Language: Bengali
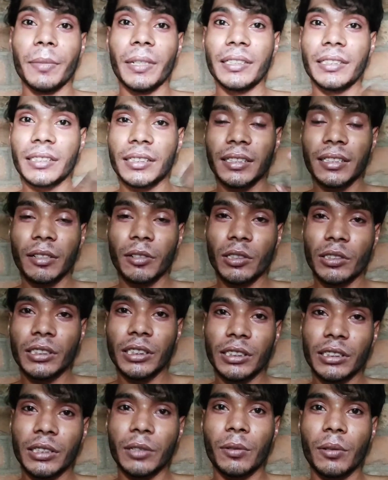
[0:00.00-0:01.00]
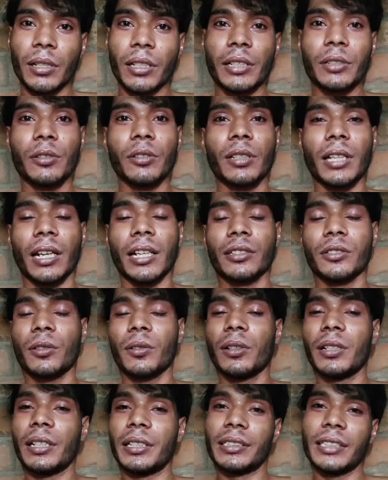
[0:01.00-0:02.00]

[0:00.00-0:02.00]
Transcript: বেস্ট দেওয়ার চেষ্টা করি কিন্তু তারা যখন